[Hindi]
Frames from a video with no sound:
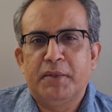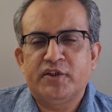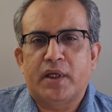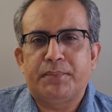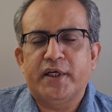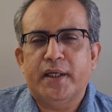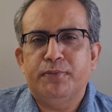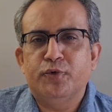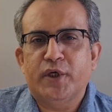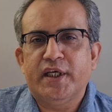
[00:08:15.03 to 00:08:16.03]
मंत्र पढ़ के
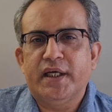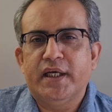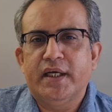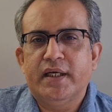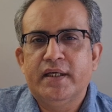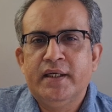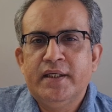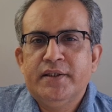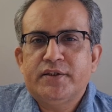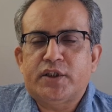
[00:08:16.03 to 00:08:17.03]
फूकेंगे
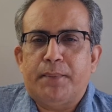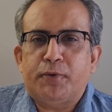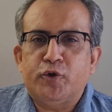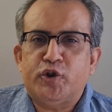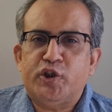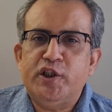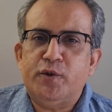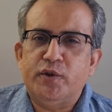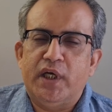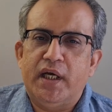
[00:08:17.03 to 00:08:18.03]
सब कुछ
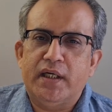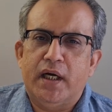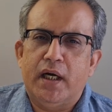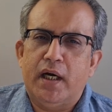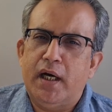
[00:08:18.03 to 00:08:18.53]
ठीक हो जाएगा